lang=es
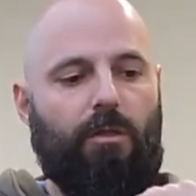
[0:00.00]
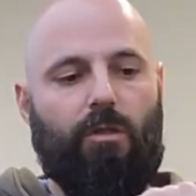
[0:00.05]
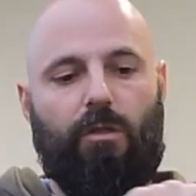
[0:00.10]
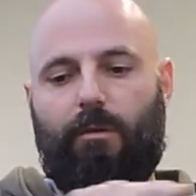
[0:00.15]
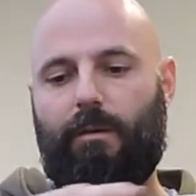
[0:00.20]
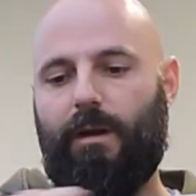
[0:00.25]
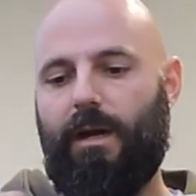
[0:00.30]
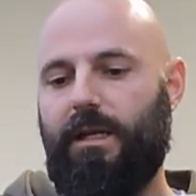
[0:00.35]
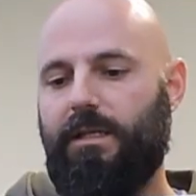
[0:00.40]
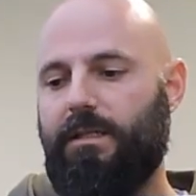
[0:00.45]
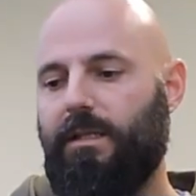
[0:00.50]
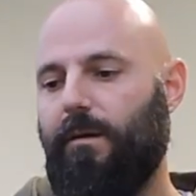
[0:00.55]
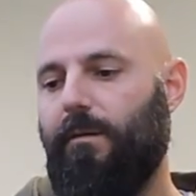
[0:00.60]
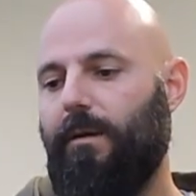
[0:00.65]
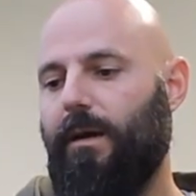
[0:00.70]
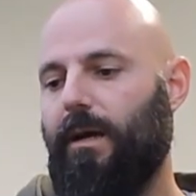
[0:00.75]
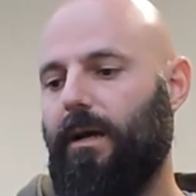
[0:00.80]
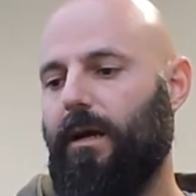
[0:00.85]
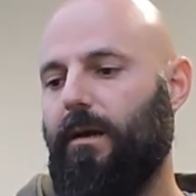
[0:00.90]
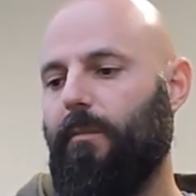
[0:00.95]
doblar esta
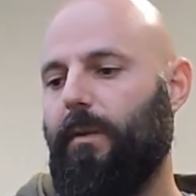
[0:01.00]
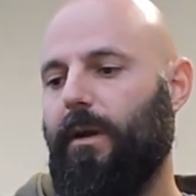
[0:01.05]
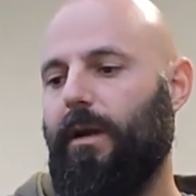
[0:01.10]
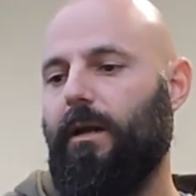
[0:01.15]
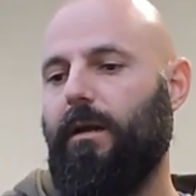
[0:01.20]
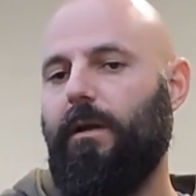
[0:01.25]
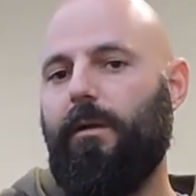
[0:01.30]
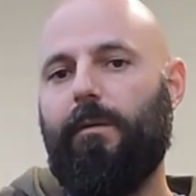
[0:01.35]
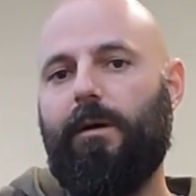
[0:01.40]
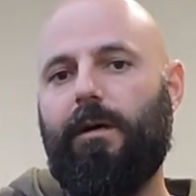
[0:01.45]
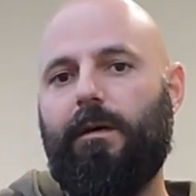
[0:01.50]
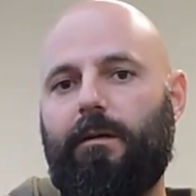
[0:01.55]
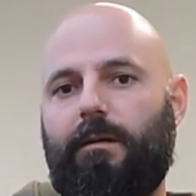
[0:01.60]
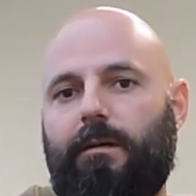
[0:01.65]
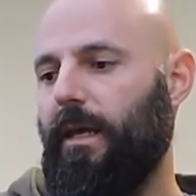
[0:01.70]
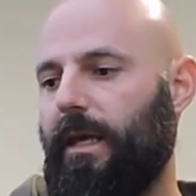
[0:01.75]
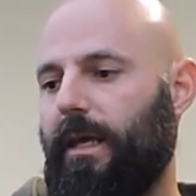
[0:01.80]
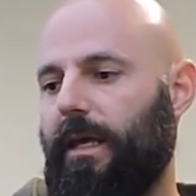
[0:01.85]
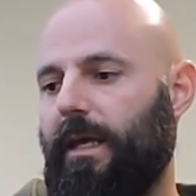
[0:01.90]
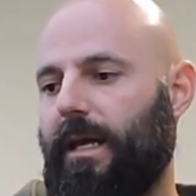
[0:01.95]
barra para arriba
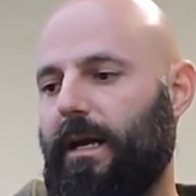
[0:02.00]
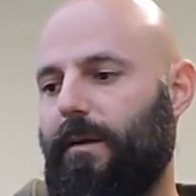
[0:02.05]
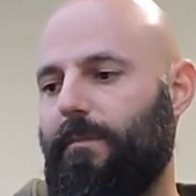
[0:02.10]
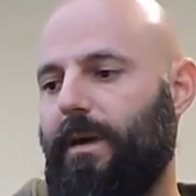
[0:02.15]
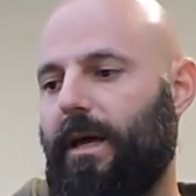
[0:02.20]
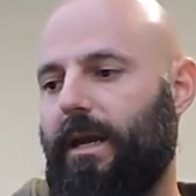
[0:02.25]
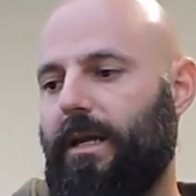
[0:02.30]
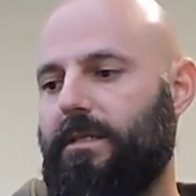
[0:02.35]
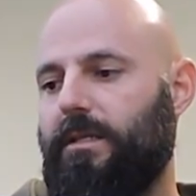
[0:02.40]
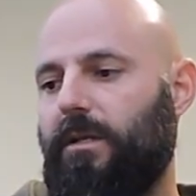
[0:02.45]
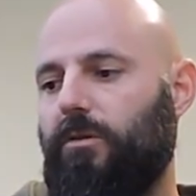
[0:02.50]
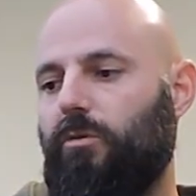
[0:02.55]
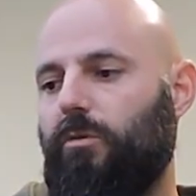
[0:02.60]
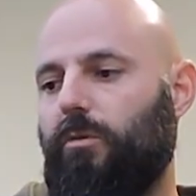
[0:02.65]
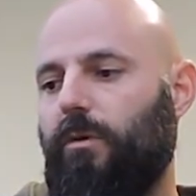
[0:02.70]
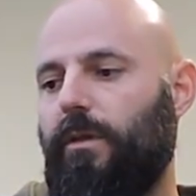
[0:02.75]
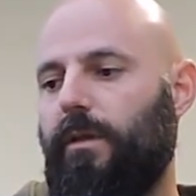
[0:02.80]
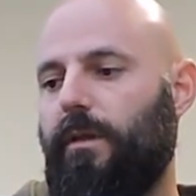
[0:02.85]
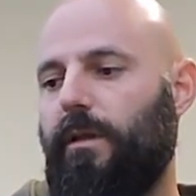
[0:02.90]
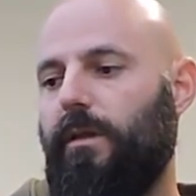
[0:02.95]
y cambiar este
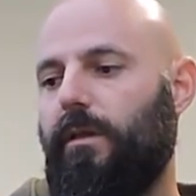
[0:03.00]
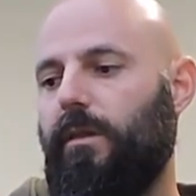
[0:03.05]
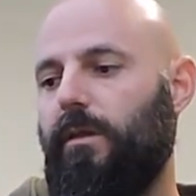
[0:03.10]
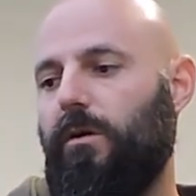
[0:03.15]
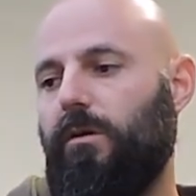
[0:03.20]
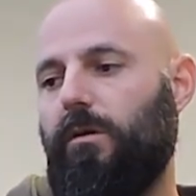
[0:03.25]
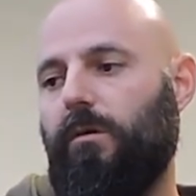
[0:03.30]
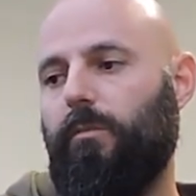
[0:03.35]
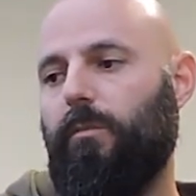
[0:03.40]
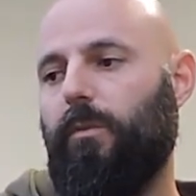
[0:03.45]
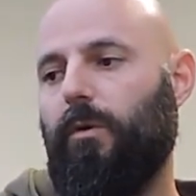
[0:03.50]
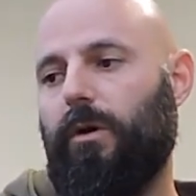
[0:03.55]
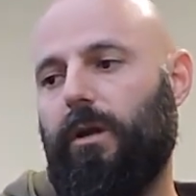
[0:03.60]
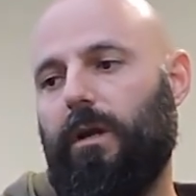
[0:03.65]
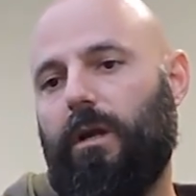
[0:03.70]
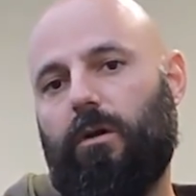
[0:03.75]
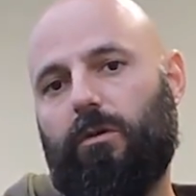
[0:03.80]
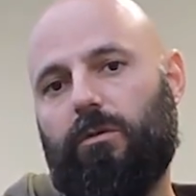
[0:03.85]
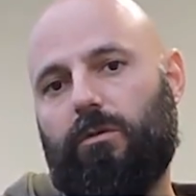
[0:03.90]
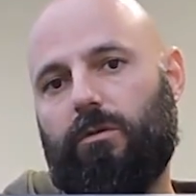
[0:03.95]
tubo de dirección por
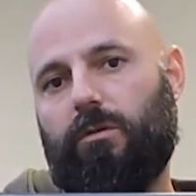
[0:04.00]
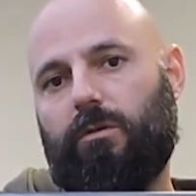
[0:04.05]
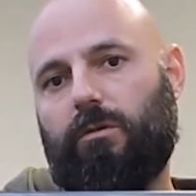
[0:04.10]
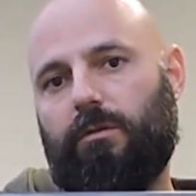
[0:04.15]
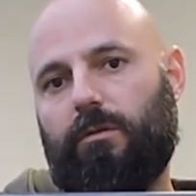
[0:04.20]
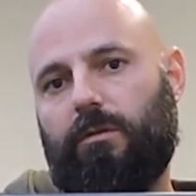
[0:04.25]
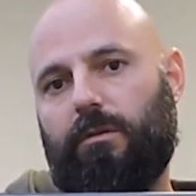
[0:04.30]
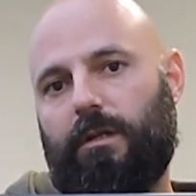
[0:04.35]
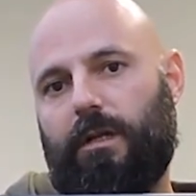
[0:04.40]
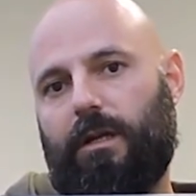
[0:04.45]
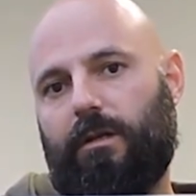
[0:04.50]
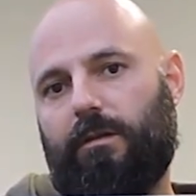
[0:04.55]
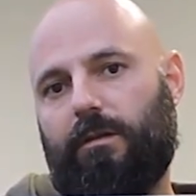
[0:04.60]
el otro de la